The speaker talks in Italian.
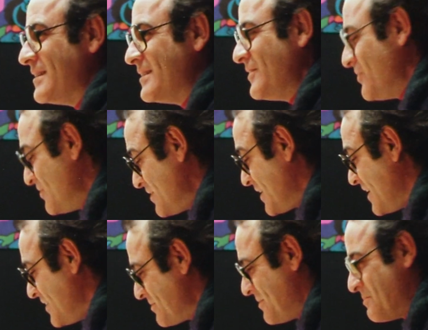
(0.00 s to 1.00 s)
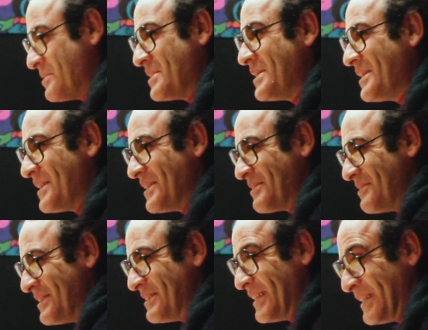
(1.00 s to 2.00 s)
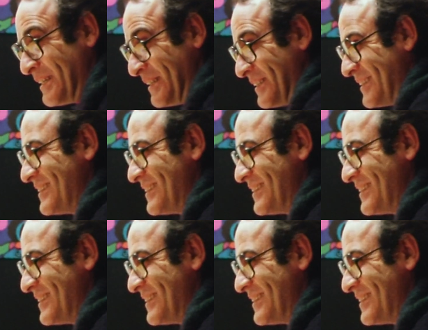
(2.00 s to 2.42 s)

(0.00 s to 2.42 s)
non riesco a uscire di queste